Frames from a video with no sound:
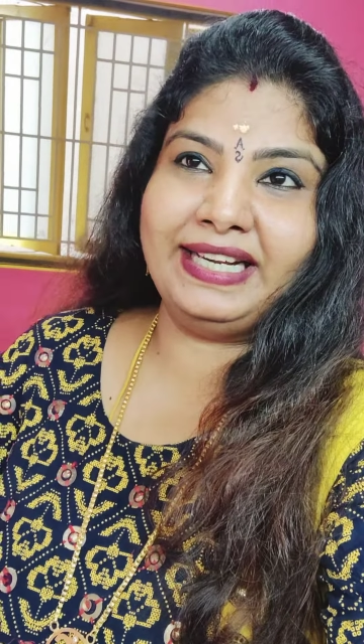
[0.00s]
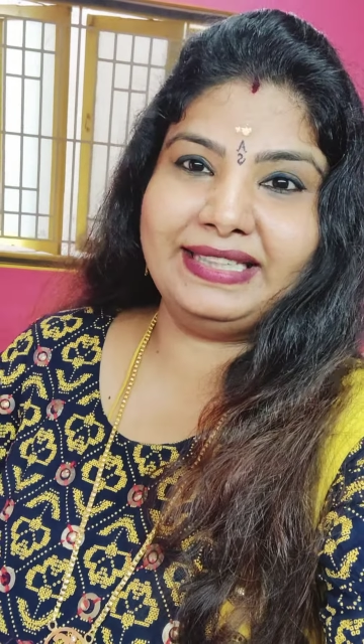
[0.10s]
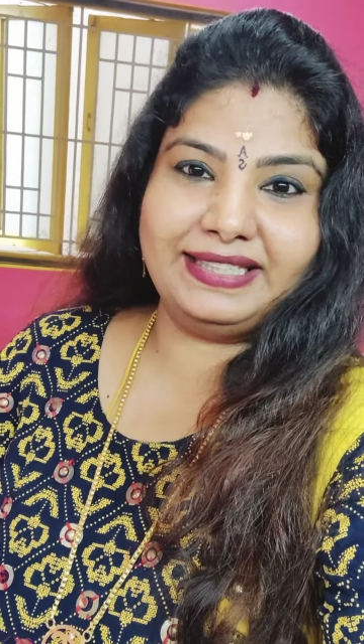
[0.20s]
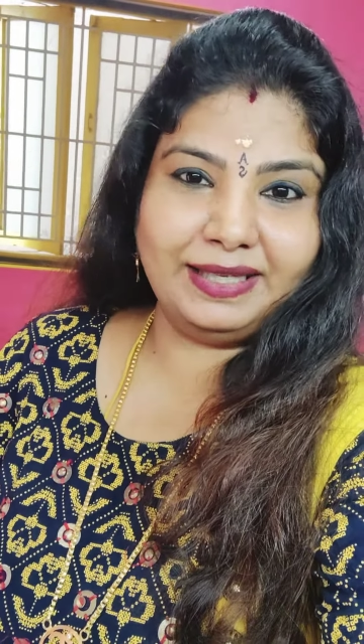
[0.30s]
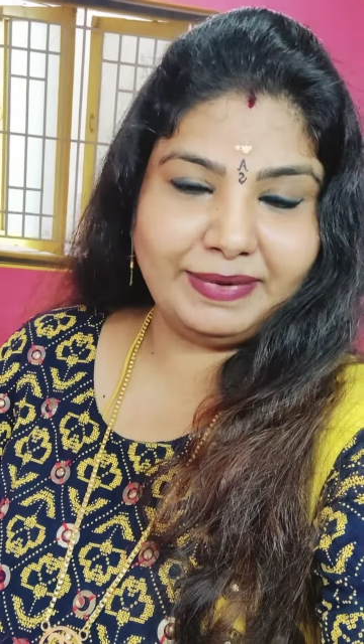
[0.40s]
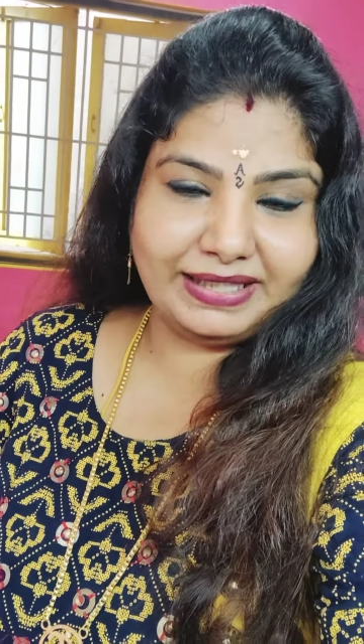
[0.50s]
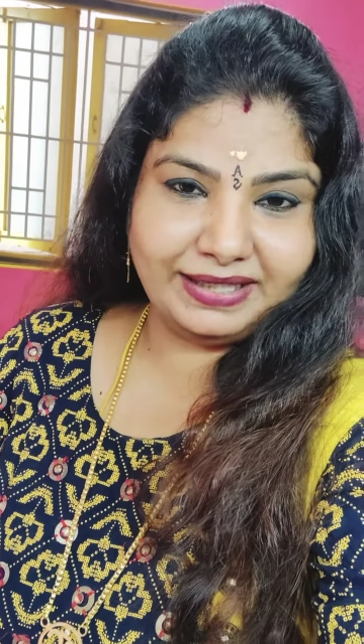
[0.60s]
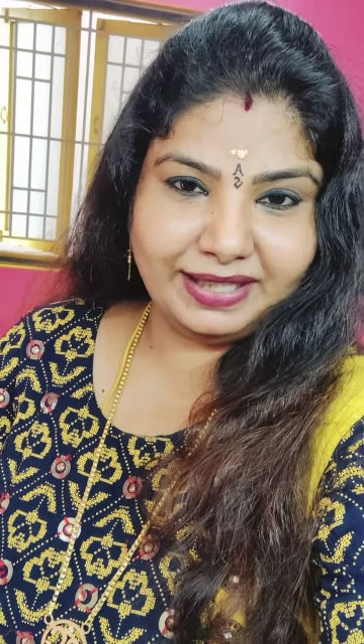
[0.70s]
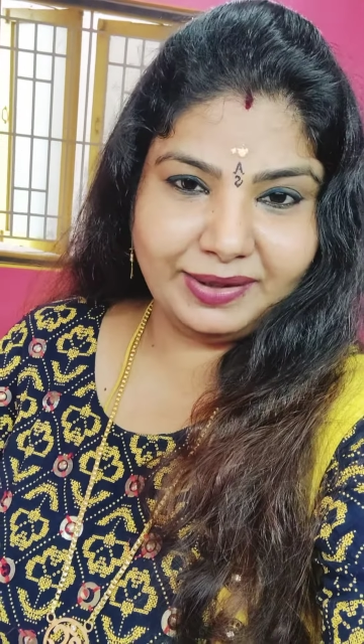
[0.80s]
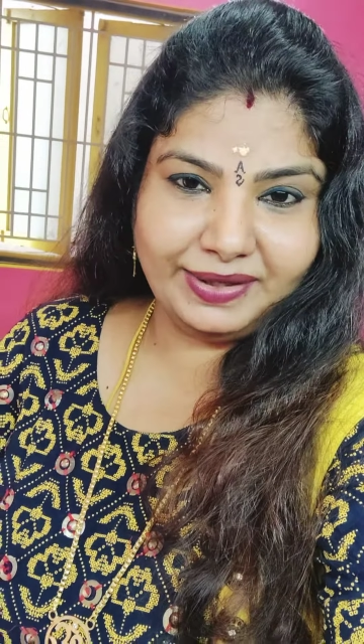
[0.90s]
நேற்று தான்
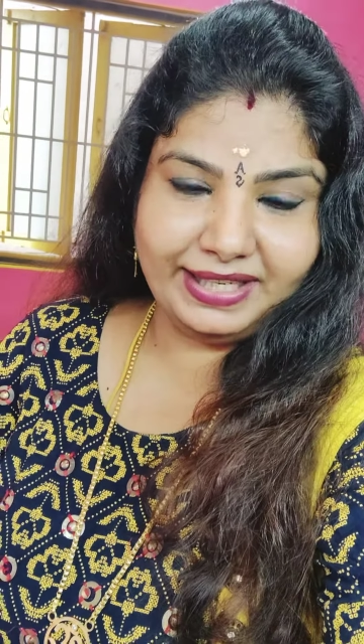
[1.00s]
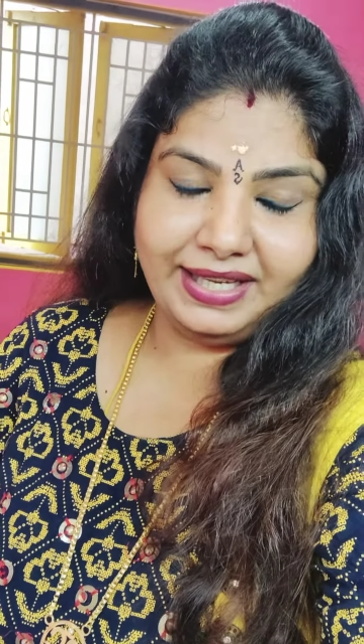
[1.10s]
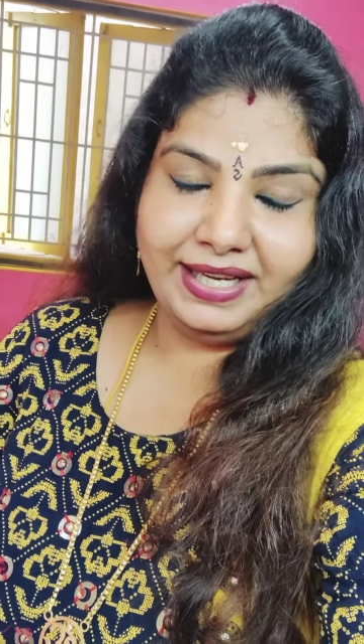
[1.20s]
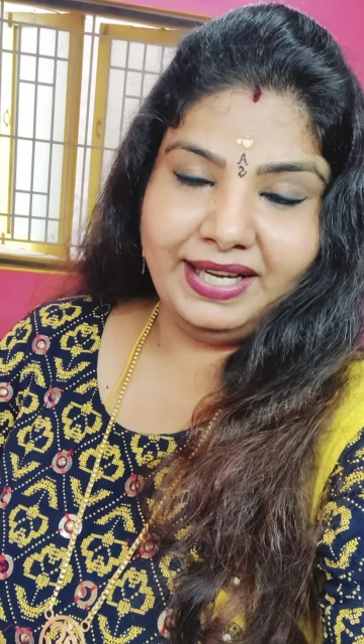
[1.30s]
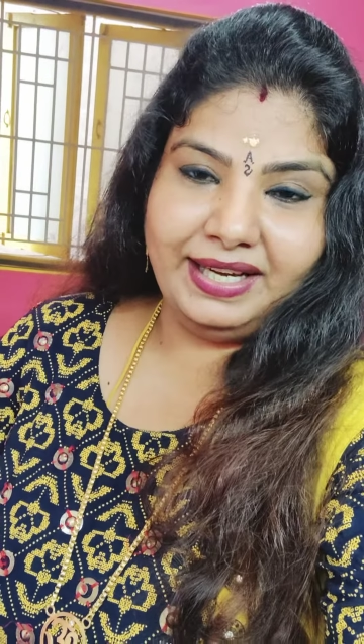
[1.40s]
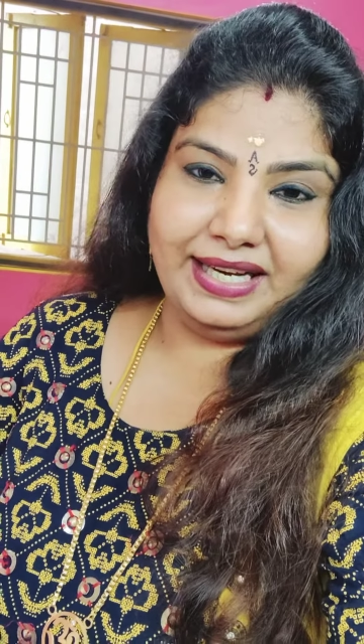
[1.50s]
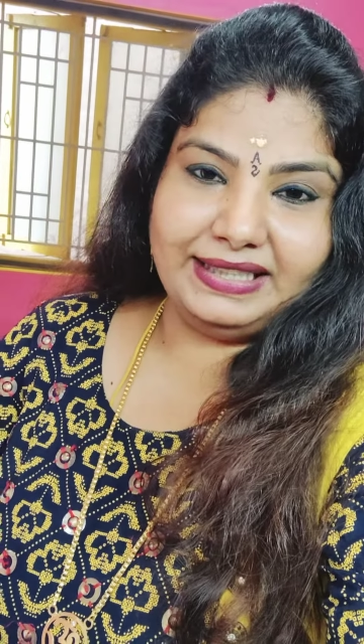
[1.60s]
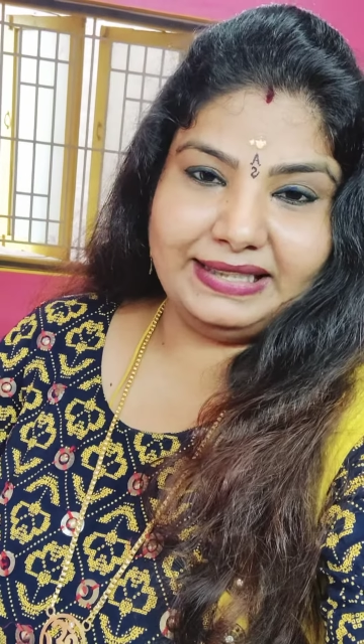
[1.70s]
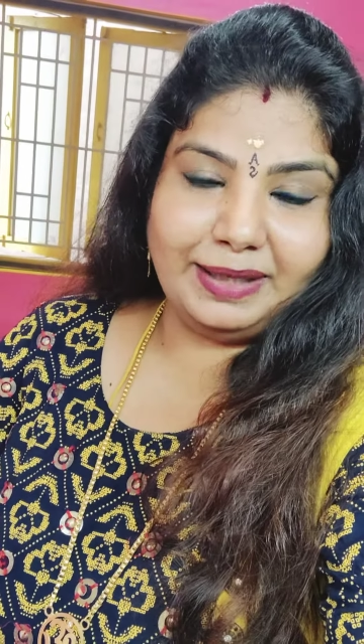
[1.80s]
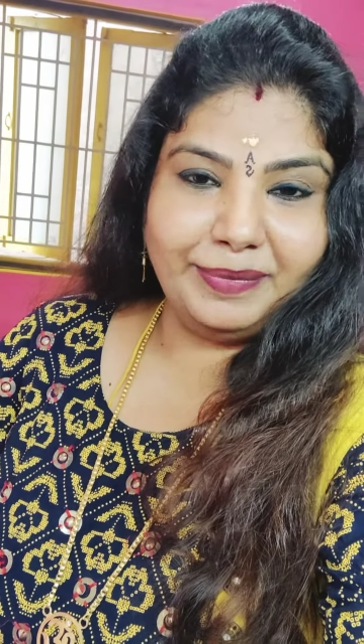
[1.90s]
மதன் கௌரி அந்த